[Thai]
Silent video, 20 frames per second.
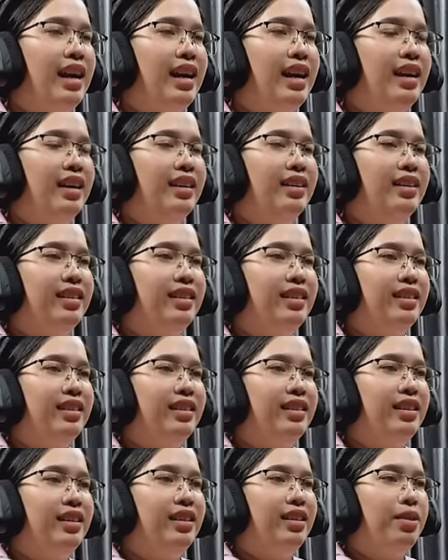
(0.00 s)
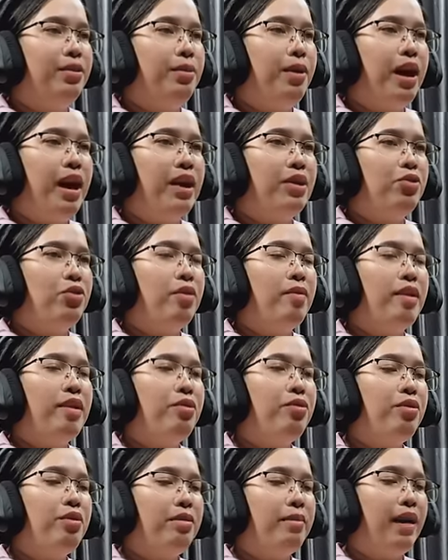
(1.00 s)
หลังค่ะแต่ว่าช่วง
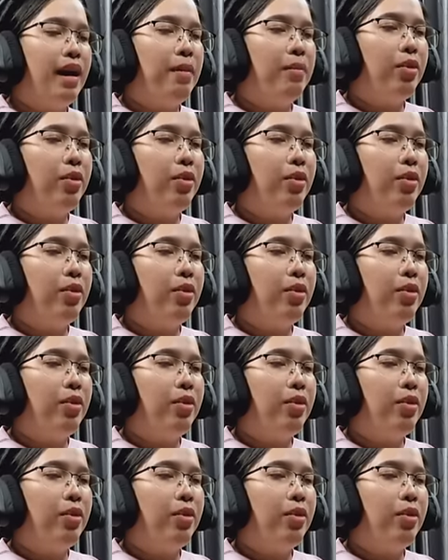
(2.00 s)
พายุหิ